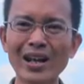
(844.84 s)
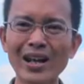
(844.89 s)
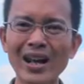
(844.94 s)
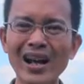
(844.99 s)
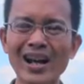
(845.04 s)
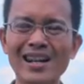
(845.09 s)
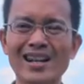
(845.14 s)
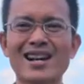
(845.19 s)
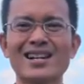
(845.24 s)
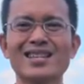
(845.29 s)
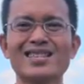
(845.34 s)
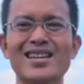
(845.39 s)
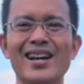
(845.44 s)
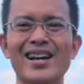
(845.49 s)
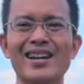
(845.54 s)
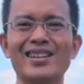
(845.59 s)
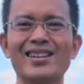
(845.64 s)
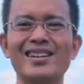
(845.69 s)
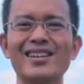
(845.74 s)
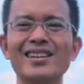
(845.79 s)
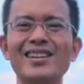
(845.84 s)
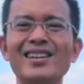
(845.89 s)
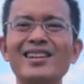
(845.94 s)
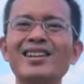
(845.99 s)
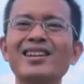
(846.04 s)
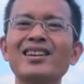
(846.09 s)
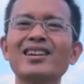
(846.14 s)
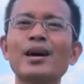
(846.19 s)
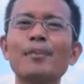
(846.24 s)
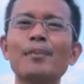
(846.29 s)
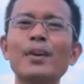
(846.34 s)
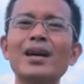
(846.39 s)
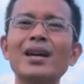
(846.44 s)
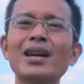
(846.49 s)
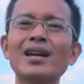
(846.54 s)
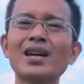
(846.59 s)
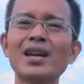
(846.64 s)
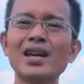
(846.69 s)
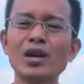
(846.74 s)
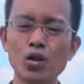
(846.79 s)
anak-anaknya
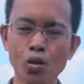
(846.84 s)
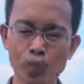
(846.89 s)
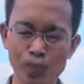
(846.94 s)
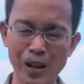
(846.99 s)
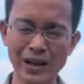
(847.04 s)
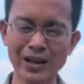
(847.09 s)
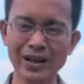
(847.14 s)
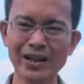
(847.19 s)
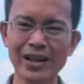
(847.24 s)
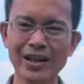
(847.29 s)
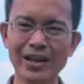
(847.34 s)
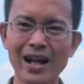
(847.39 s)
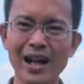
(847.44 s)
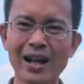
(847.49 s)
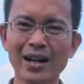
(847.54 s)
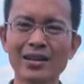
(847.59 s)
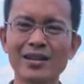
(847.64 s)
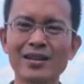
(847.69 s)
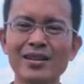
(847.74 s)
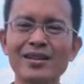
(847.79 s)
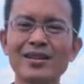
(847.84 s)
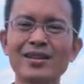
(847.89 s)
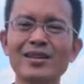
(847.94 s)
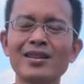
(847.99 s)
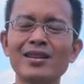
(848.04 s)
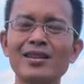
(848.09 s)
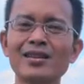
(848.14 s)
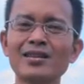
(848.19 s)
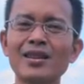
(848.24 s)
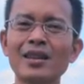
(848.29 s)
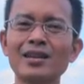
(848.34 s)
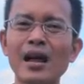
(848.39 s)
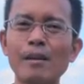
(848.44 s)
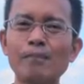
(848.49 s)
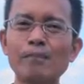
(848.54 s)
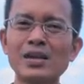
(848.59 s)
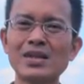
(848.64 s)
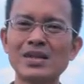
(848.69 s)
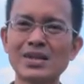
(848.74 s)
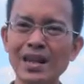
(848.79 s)
kepada kehidupan yang kekal,
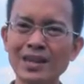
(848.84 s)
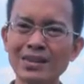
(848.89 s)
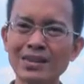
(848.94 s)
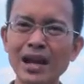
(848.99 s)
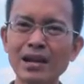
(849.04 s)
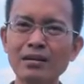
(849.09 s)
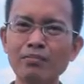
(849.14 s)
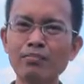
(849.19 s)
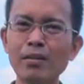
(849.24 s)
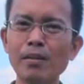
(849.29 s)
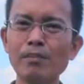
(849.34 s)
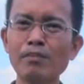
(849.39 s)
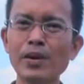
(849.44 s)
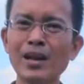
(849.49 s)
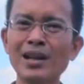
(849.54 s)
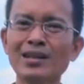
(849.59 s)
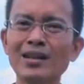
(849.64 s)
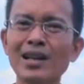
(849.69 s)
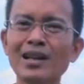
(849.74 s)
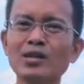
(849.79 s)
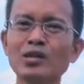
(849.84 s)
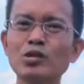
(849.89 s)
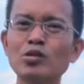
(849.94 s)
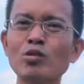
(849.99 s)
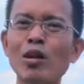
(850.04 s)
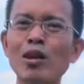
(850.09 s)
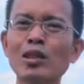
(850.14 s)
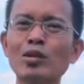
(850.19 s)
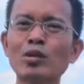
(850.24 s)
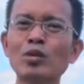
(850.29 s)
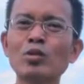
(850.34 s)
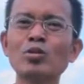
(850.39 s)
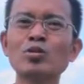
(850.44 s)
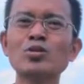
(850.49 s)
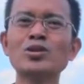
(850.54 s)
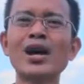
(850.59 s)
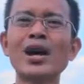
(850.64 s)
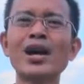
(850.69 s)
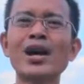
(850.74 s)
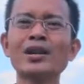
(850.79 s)
tetapi setan memberikan
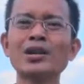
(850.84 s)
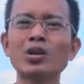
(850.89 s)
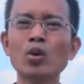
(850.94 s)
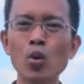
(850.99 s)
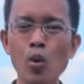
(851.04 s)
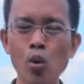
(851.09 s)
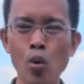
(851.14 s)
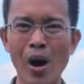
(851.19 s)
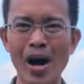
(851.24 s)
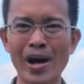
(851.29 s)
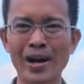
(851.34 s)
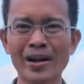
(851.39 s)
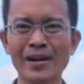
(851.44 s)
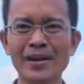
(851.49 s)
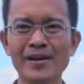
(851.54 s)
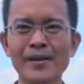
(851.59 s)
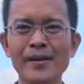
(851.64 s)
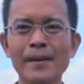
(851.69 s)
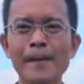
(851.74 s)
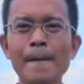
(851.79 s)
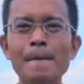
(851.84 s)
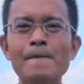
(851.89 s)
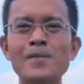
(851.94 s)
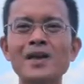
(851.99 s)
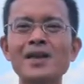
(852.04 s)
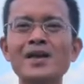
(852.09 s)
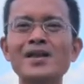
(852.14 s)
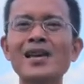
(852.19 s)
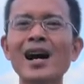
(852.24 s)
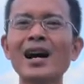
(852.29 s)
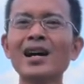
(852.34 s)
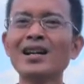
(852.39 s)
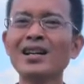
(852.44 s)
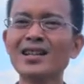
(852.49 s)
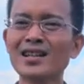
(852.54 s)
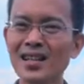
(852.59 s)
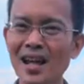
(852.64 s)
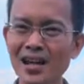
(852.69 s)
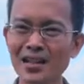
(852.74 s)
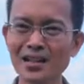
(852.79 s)
suatu jalan keluar yang
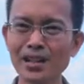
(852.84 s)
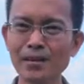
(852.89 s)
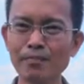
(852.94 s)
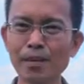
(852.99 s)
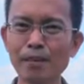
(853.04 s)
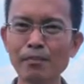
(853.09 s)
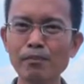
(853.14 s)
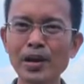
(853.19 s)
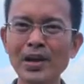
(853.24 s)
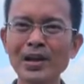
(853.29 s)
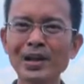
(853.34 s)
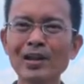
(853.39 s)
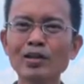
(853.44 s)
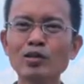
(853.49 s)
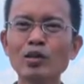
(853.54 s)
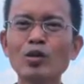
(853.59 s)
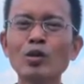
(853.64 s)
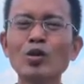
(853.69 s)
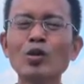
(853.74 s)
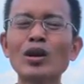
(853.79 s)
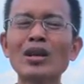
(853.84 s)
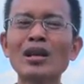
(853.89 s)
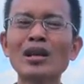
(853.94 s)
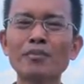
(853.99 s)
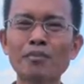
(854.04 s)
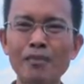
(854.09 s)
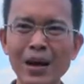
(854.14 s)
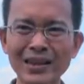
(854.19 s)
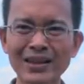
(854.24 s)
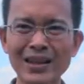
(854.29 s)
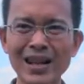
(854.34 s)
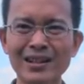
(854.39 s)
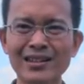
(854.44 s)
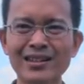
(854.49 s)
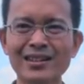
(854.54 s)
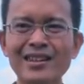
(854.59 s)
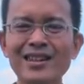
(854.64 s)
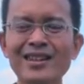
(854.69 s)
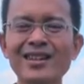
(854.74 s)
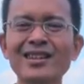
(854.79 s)
kesannya memberikan suatu
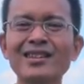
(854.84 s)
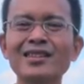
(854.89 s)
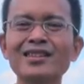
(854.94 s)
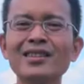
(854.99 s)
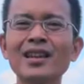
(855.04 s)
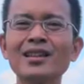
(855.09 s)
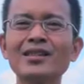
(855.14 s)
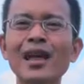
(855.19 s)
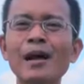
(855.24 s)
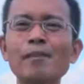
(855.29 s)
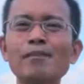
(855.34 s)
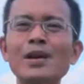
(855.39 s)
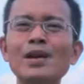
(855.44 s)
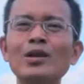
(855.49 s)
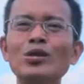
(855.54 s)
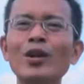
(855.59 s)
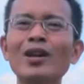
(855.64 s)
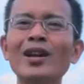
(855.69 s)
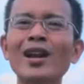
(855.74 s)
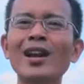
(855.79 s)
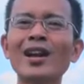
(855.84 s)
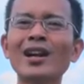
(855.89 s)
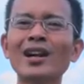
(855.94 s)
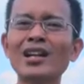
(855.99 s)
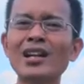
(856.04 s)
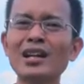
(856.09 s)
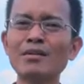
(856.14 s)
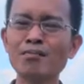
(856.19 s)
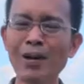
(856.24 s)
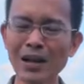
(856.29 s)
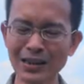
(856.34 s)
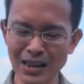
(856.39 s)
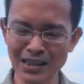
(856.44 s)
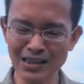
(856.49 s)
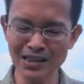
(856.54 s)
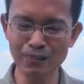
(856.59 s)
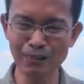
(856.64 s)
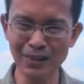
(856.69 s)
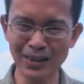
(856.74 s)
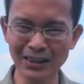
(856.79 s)
kenikmatan, tetapi itu adalah
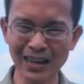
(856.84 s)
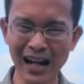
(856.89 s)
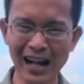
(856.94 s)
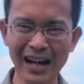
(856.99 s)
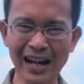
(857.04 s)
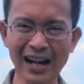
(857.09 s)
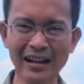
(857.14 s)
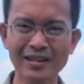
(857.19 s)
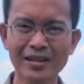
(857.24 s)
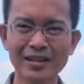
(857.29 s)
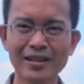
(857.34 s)
kenikmatan sementara,